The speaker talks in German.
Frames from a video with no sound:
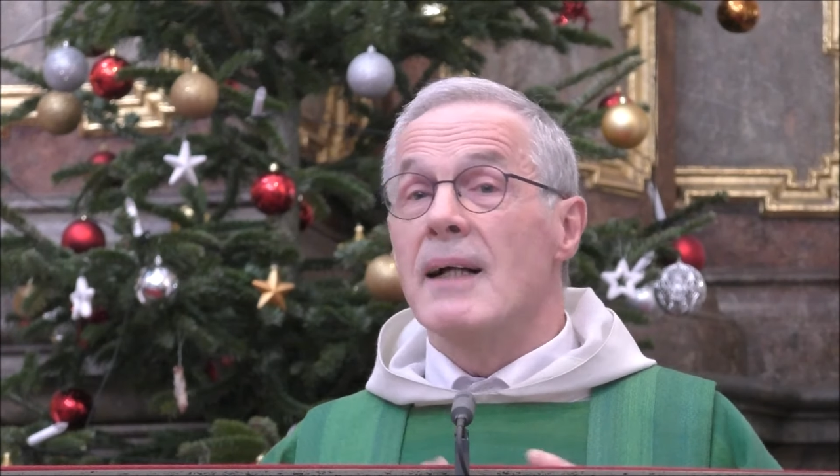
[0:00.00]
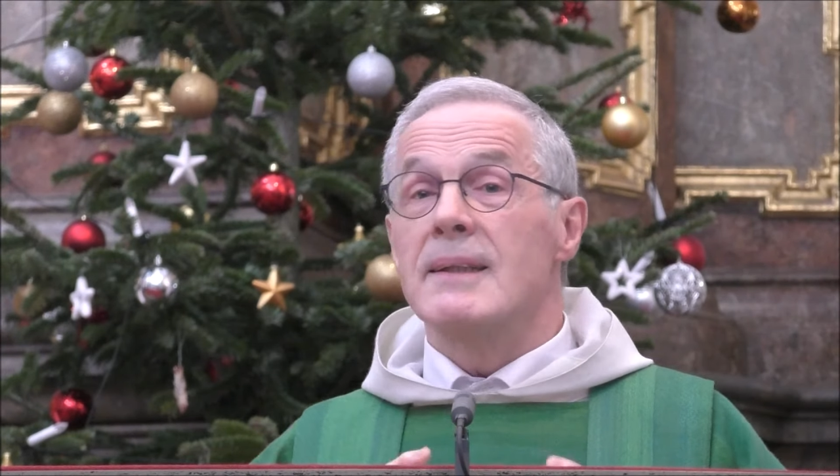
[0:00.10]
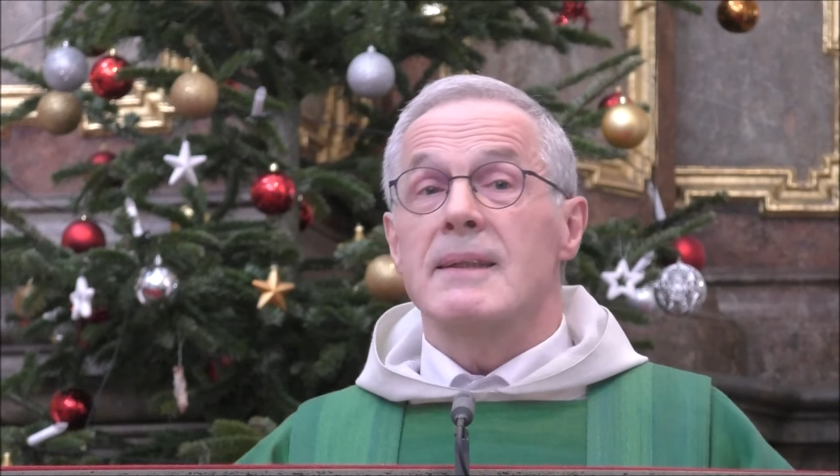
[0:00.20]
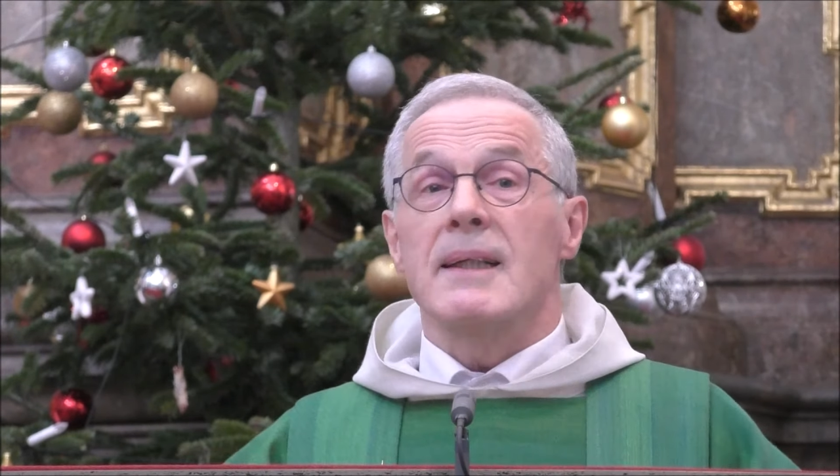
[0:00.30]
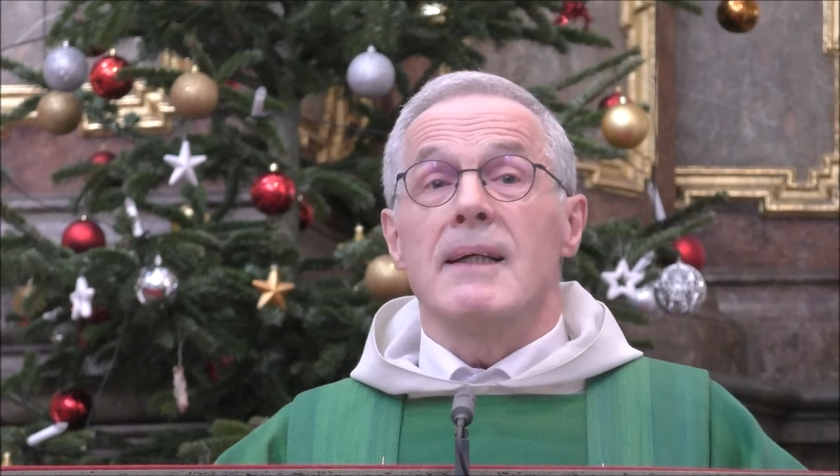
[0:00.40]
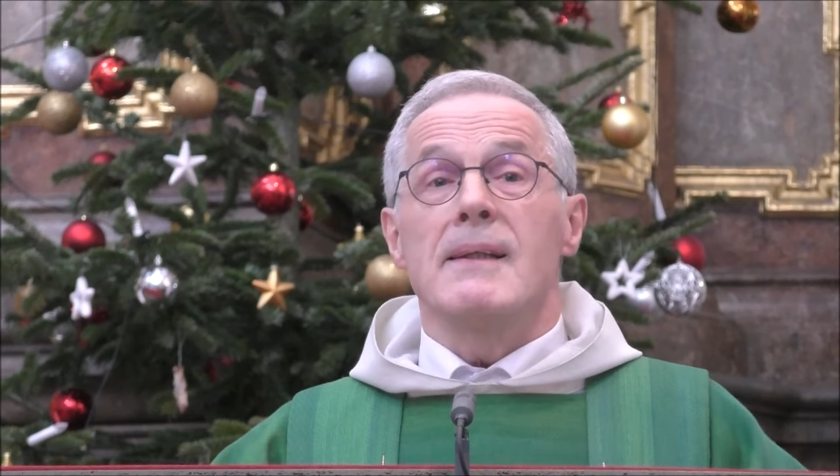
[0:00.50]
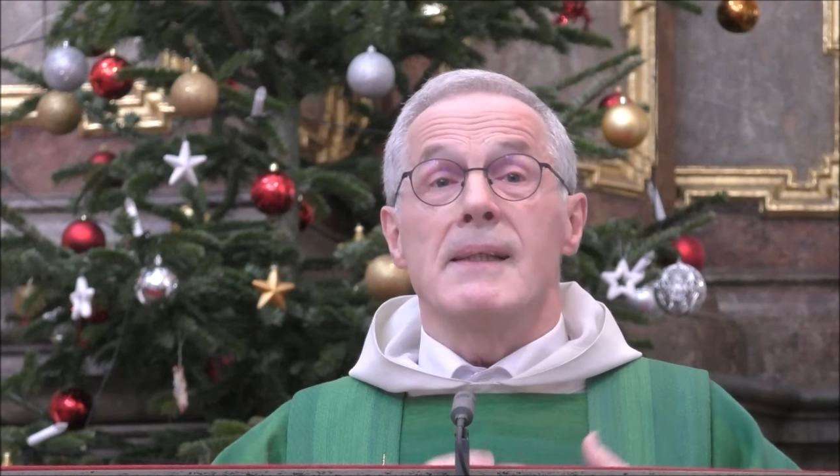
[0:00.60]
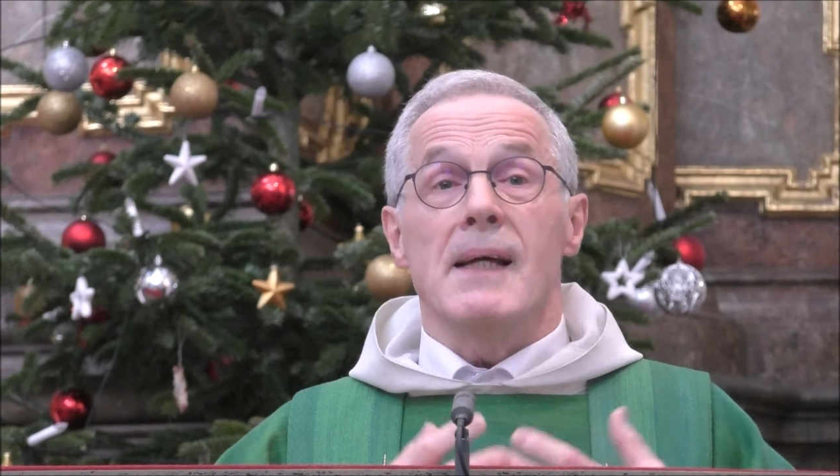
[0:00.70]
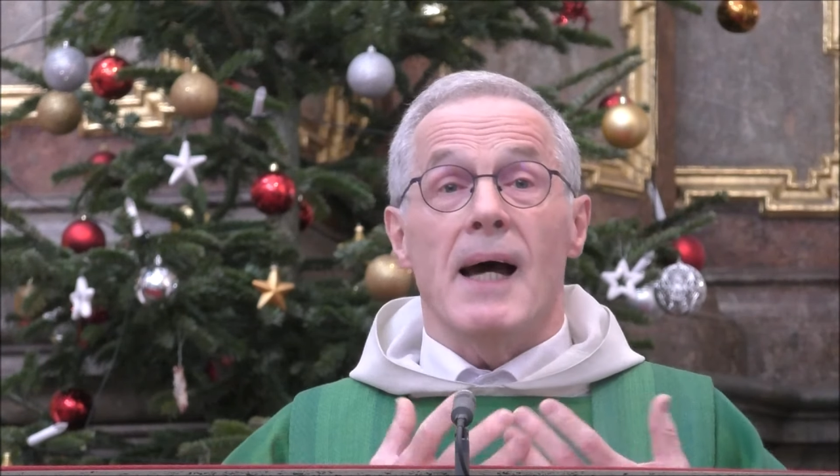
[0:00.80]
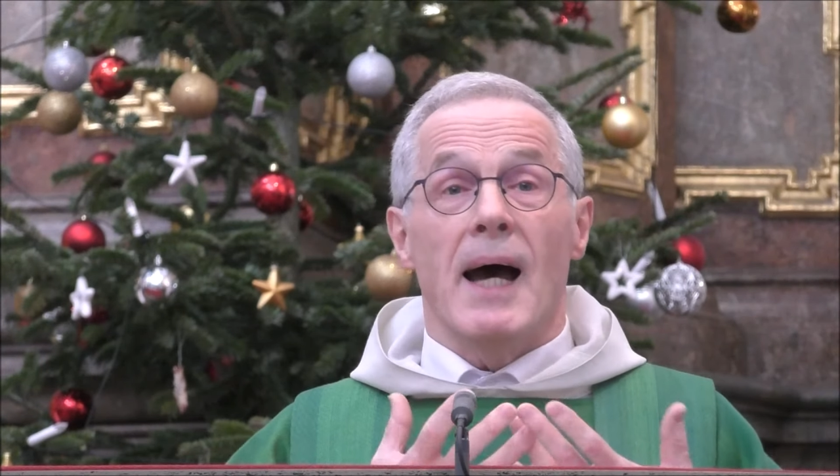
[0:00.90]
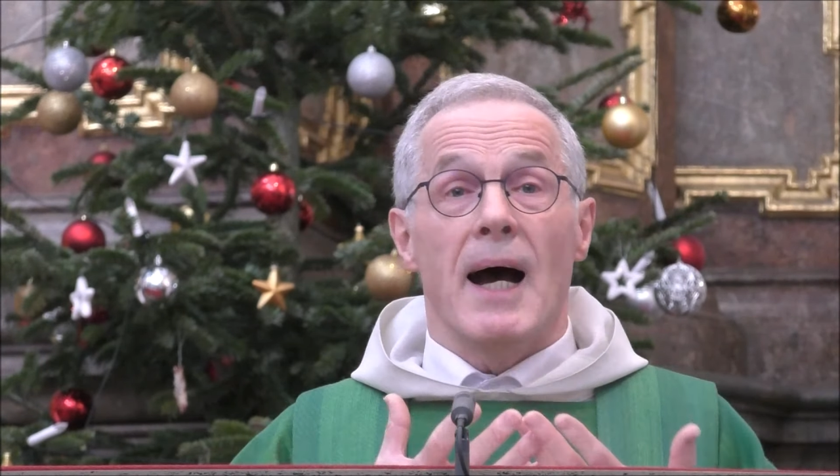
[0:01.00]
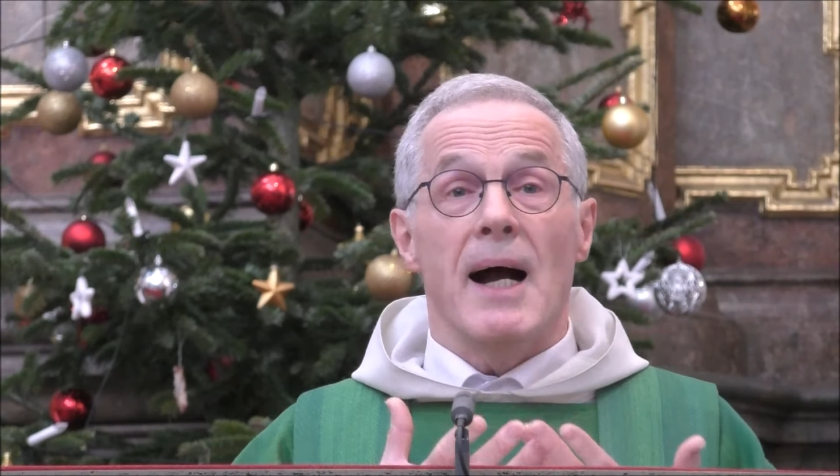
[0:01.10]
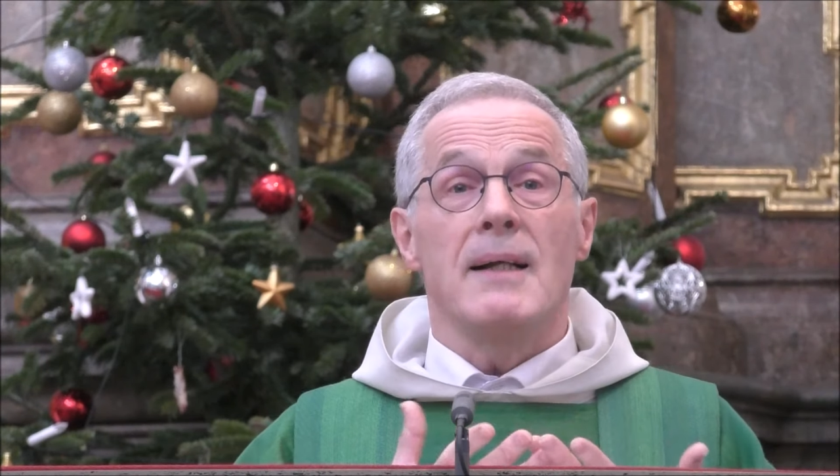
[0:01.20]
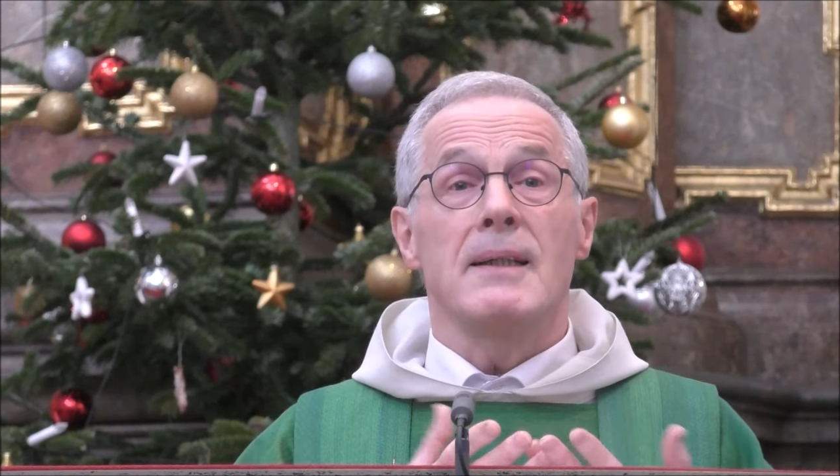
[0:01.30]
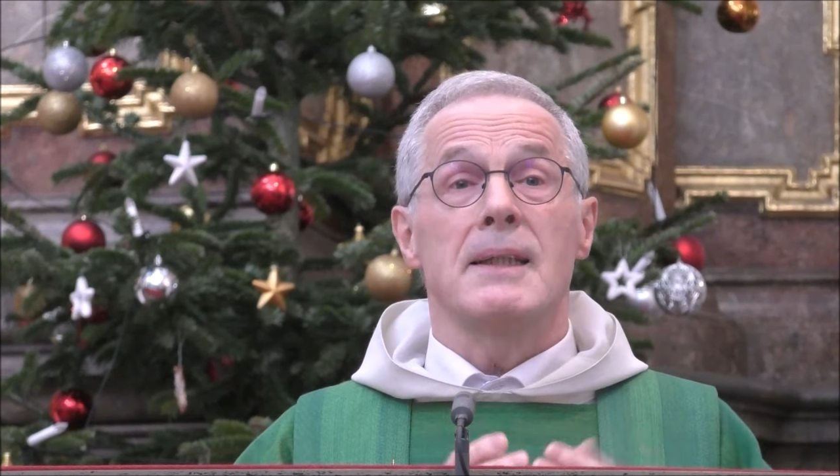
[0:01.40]
als den, der
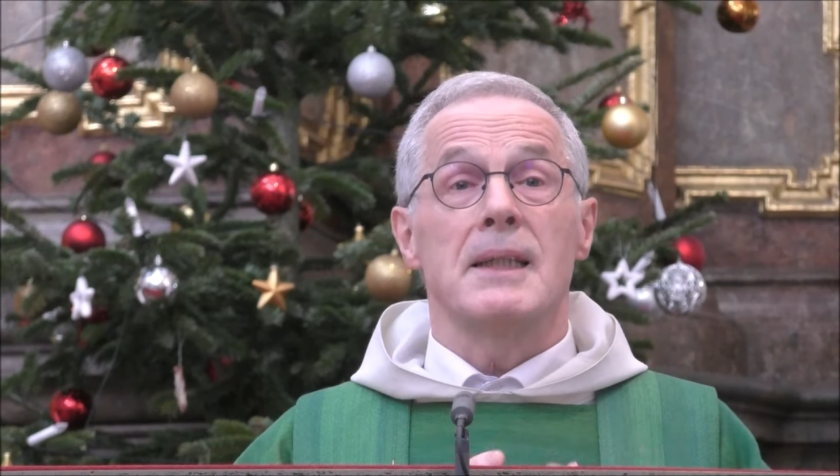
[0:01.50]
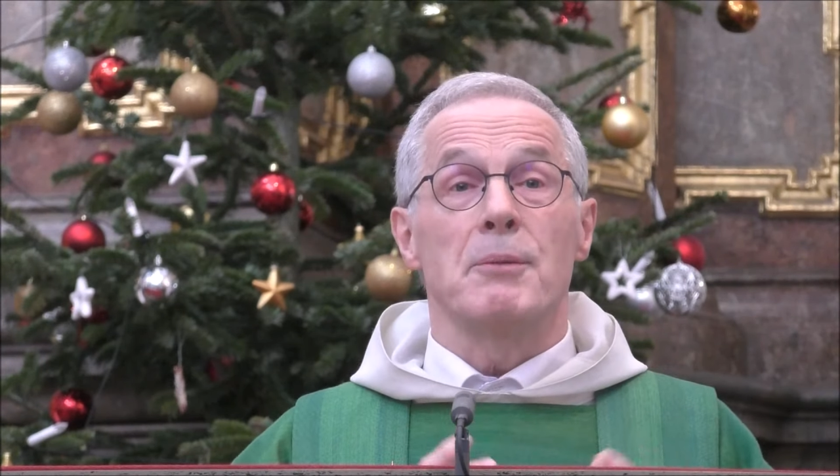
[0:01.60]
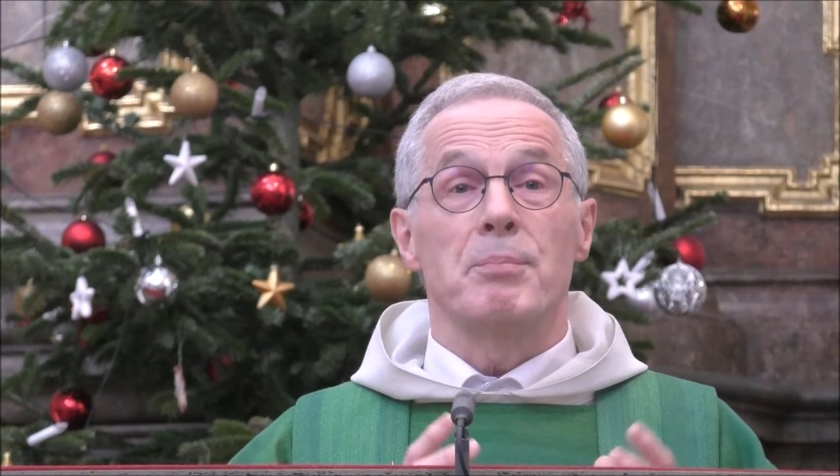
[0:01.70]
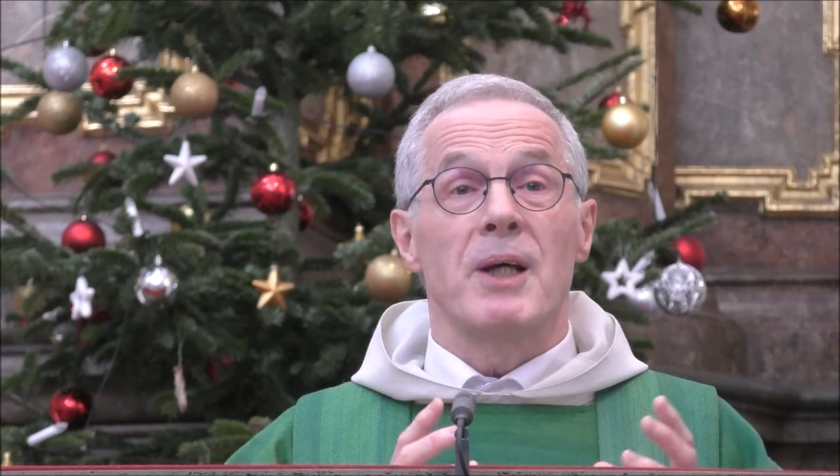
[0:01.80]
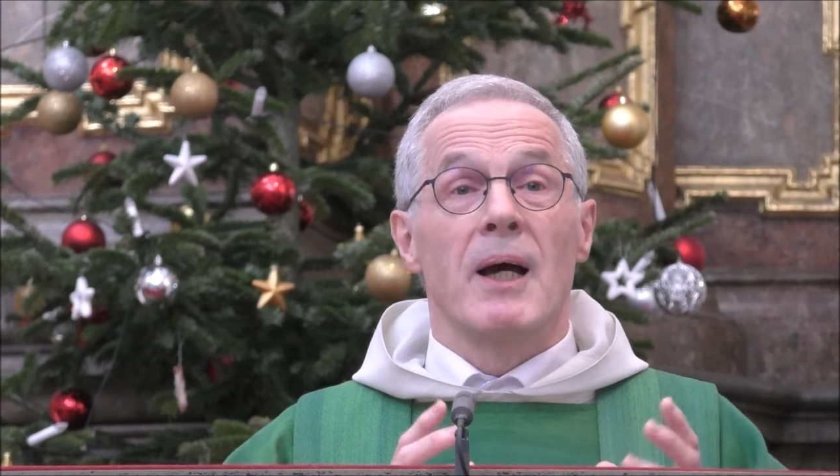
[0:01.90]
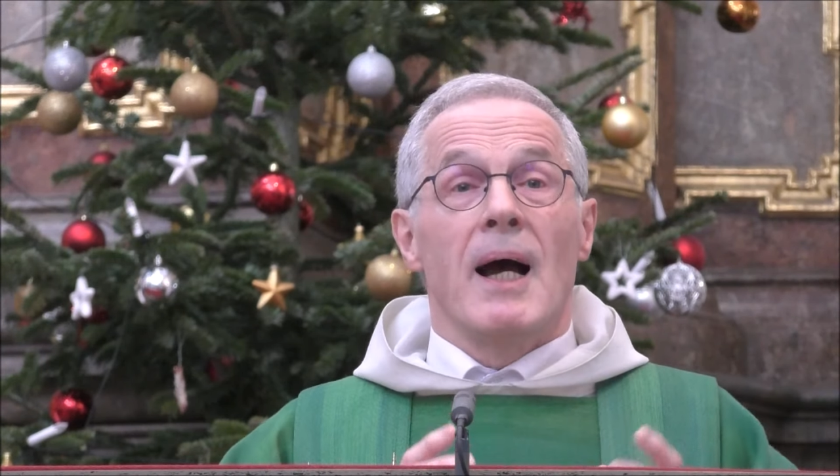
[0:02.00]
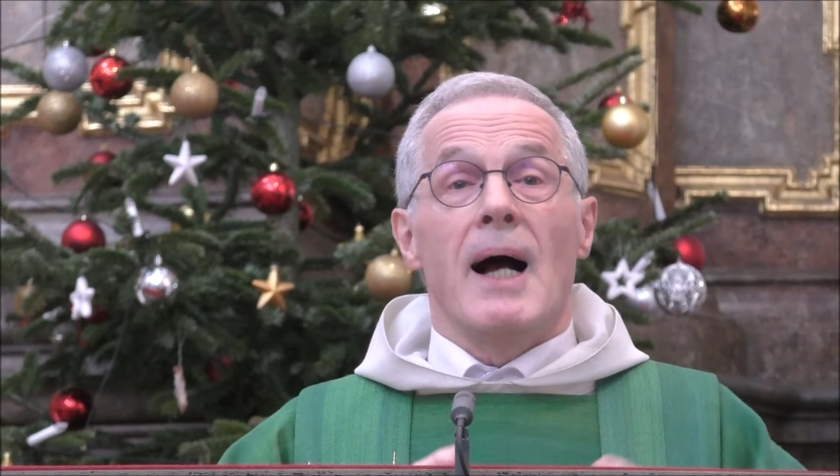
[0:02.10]
Halt gibt,